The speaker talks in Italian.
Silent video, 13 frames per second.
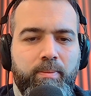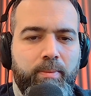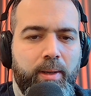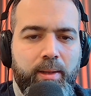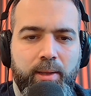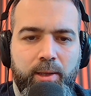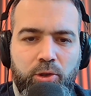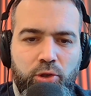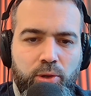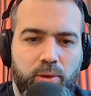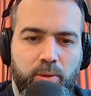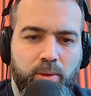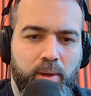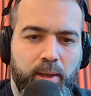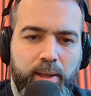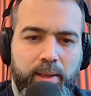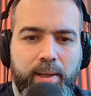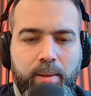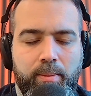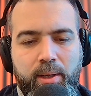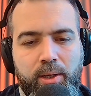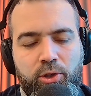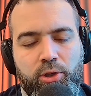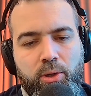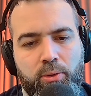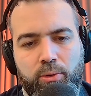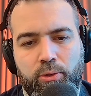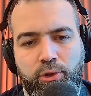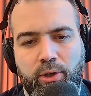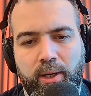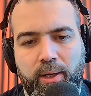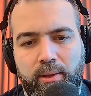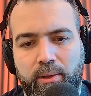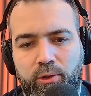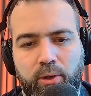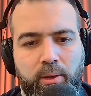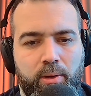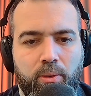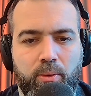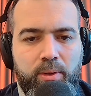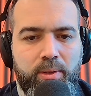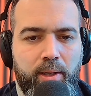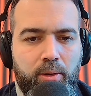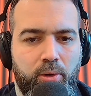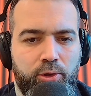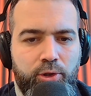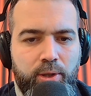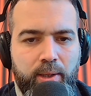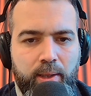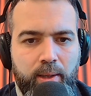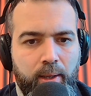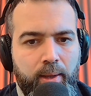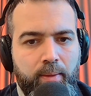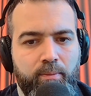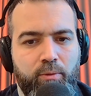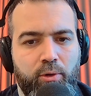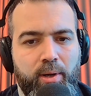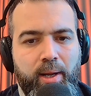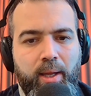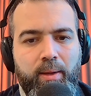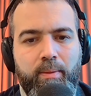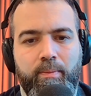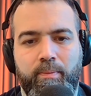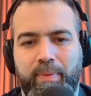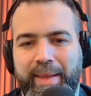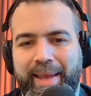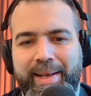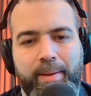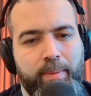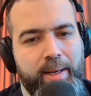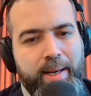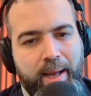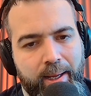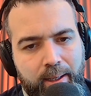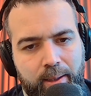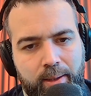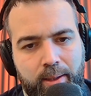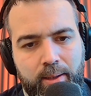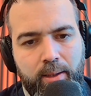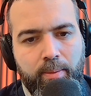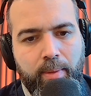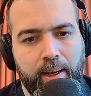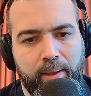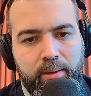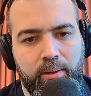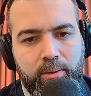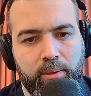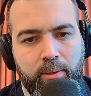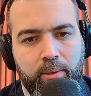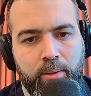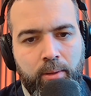prende in giro gli amici e i conoscenti. Cioè, io queste logiche vorrei eliminarle dal dibattito.